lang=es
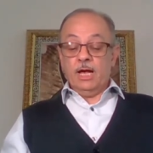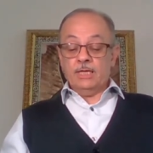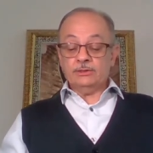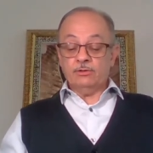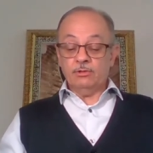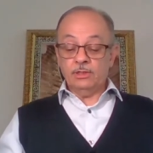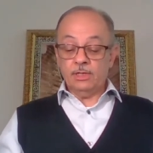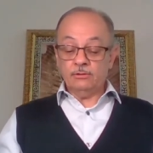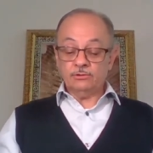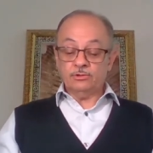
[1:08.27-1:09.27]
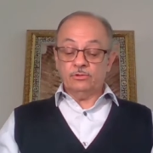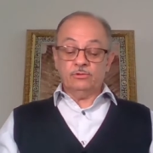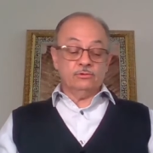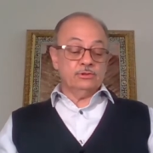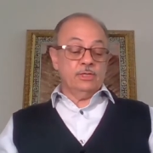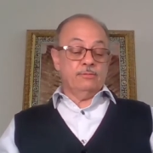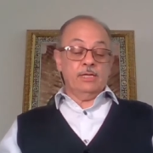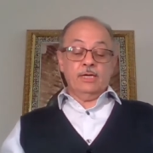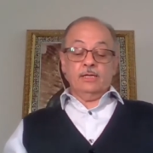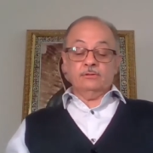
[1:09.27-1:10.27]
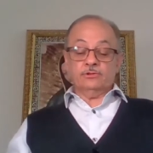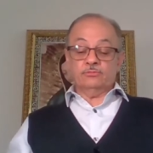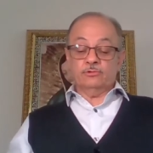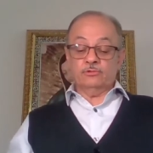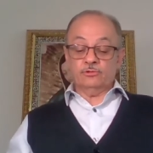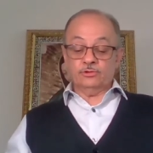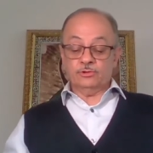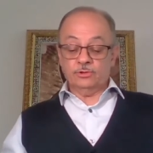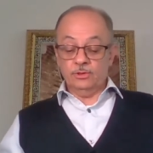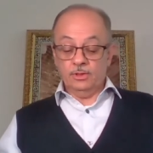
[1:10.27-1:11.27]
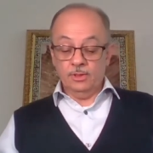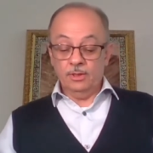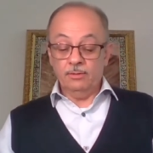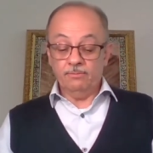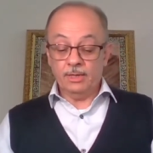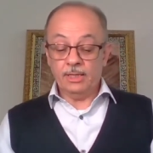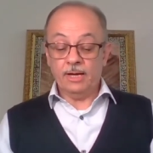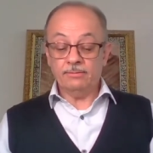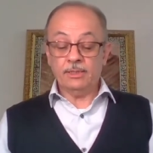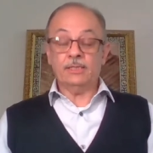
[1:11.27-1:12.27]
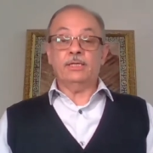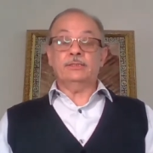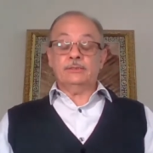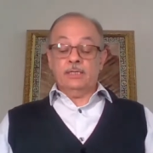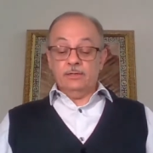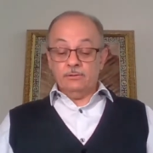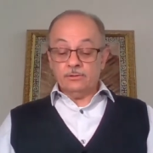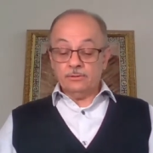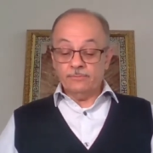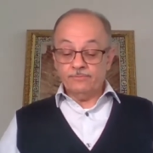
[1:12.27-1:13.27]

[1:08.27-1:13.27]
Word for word: hace oír a los sordos y hablar a los mudos. Palabra del Señor.